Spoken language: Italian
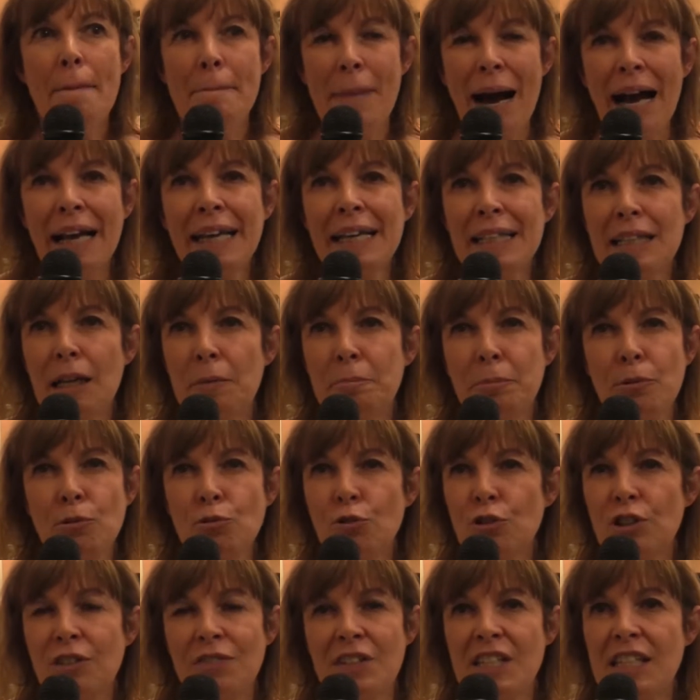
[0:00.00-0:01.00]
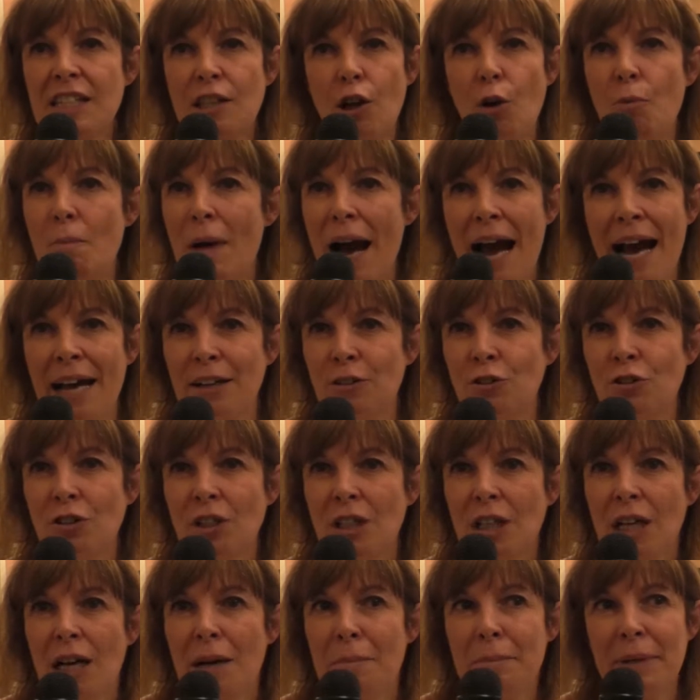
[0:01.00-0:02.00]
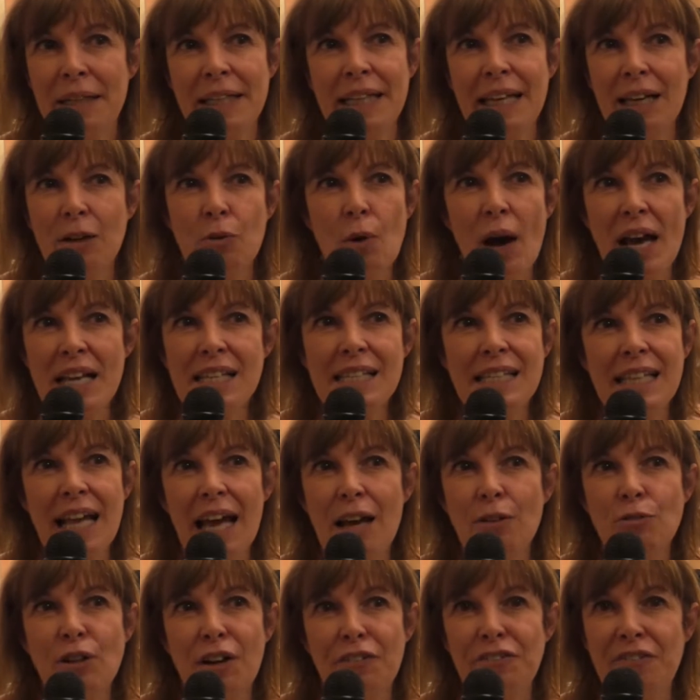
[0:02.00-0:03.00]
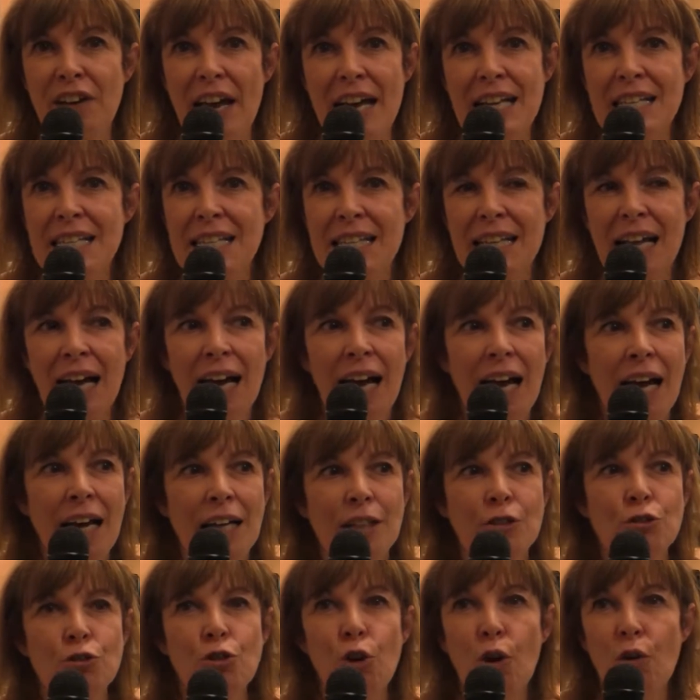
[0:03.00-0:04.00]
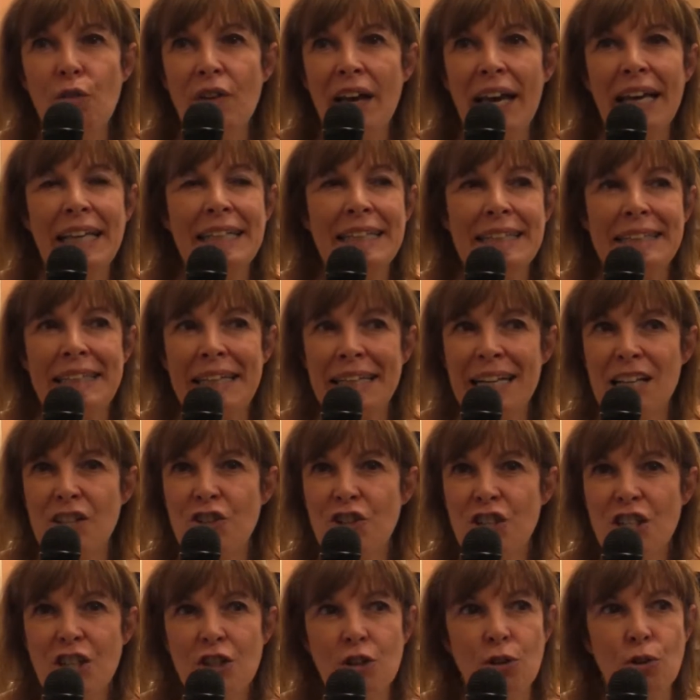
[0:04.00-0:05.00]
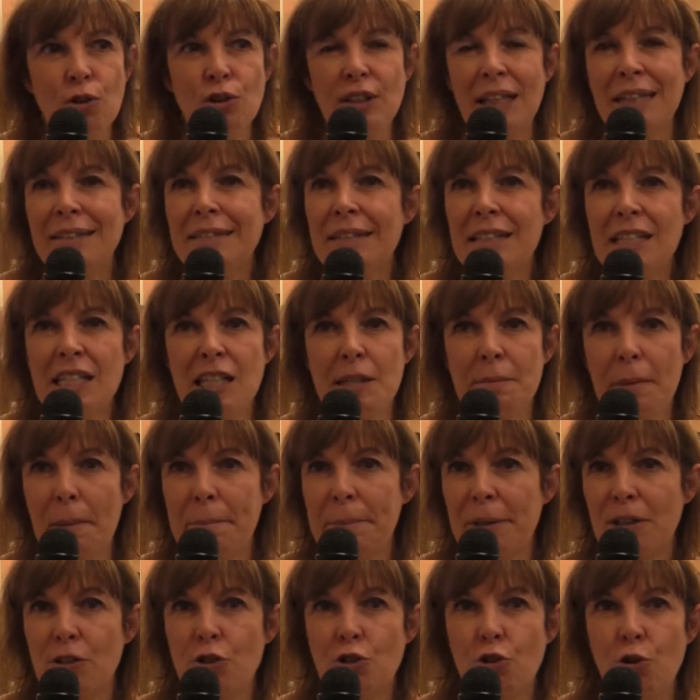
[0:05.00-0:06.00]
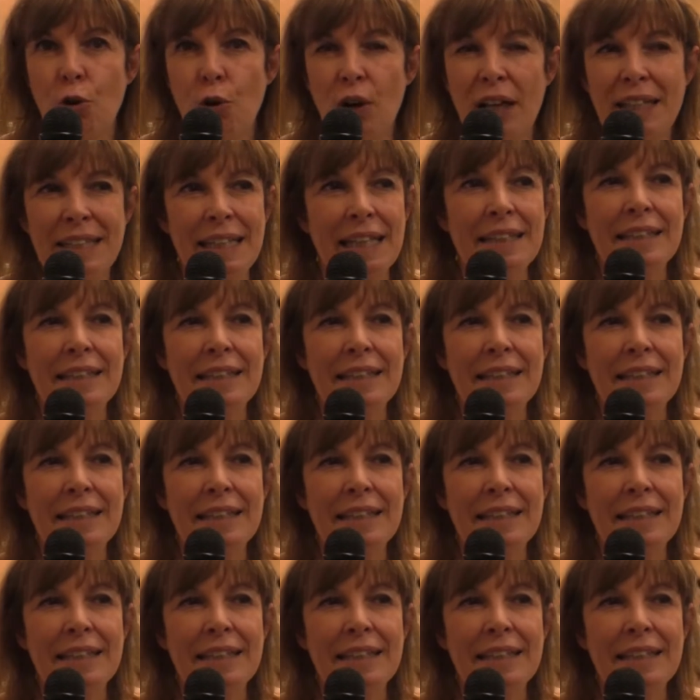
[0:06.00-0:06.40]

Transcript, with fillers: ma anche dal punto di vista umano, perché questa è una festa dove interagiscono tantissime persone,